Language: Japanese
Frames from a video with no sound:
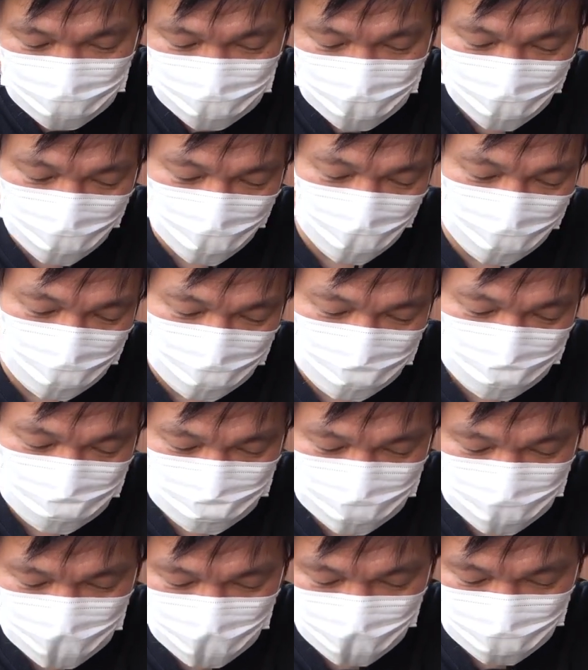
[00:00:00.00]
今ね
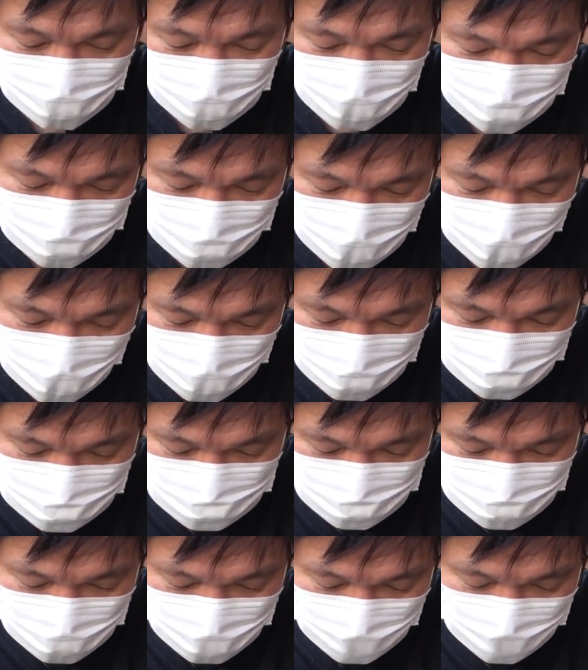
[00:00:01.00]
携帯で
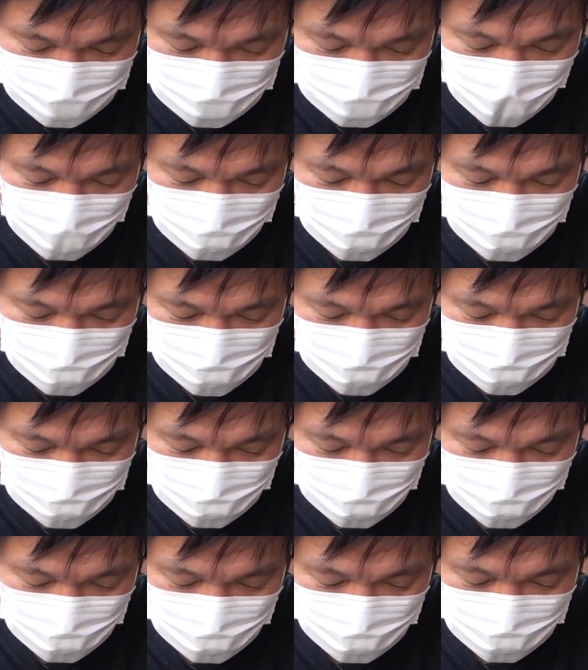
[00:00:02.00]
守り
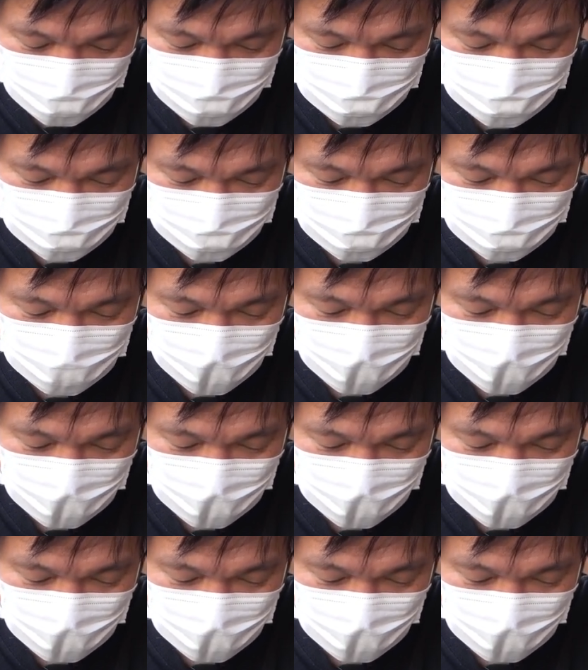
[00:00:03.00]
をちょっと出